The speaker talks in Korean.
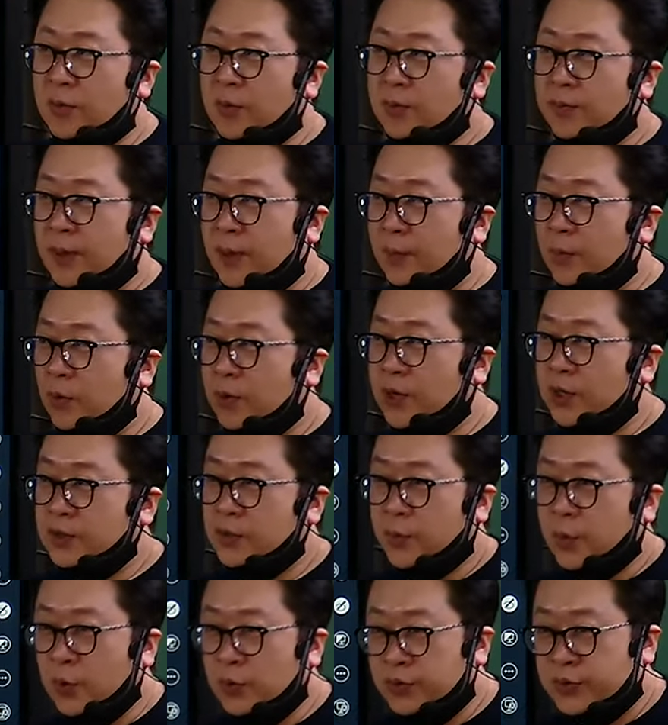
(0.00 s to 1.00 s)
번
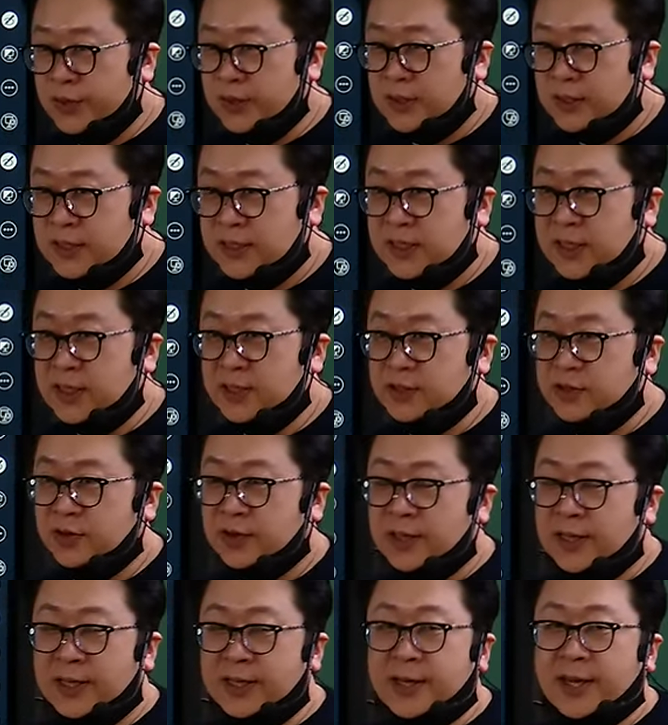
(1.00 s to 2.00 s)
반복해서 볼 수 있는
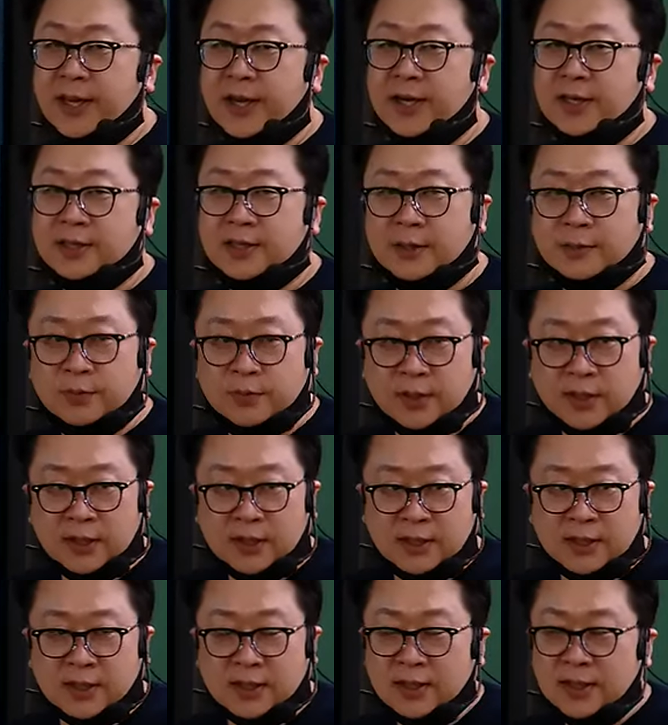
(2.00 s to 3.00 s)
시간적인 한계가 있다
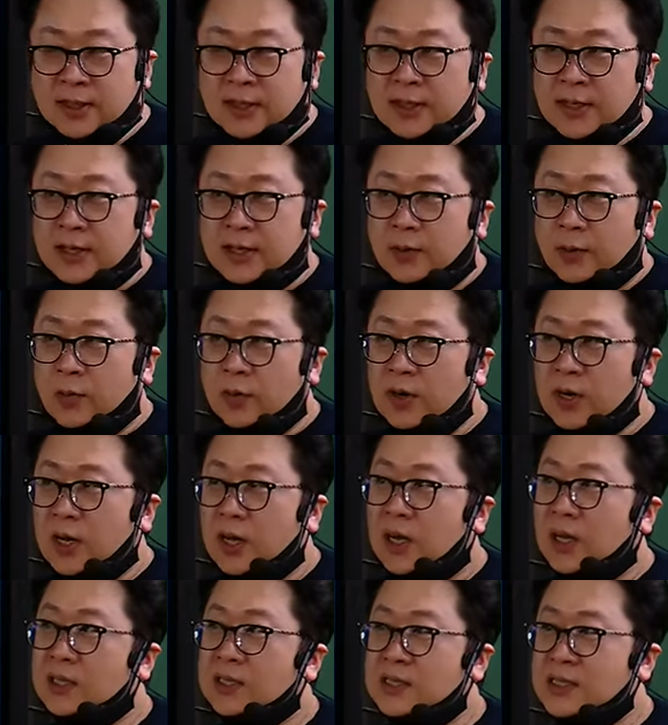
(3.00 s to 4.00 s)
보니까
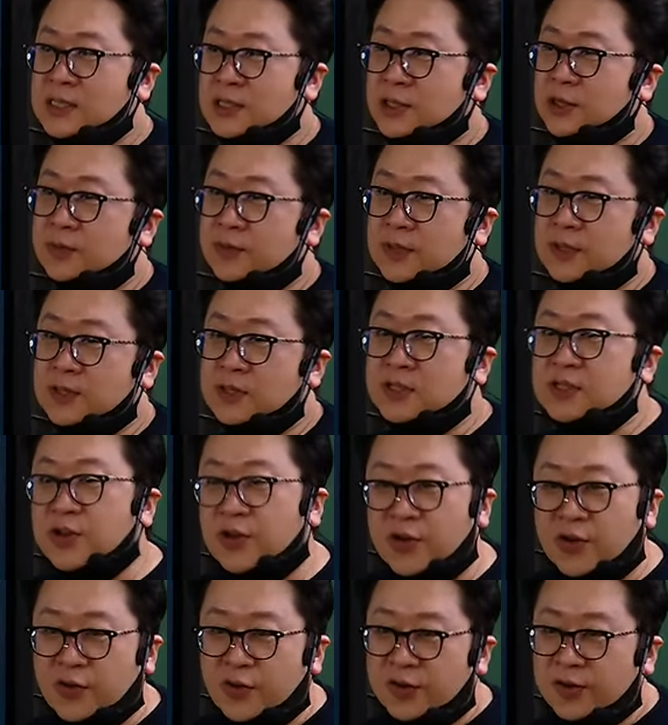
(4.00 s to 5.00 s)
올라가는 시점이
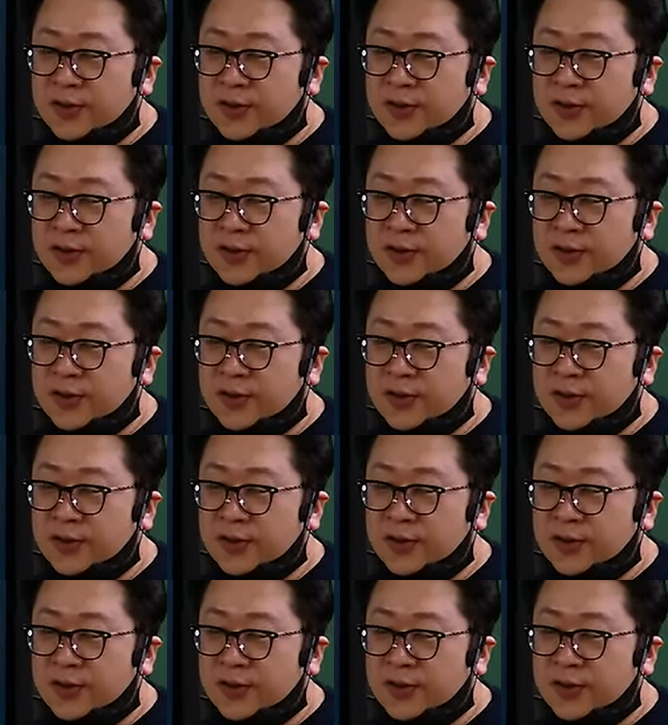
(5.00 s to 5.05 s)
늦어요.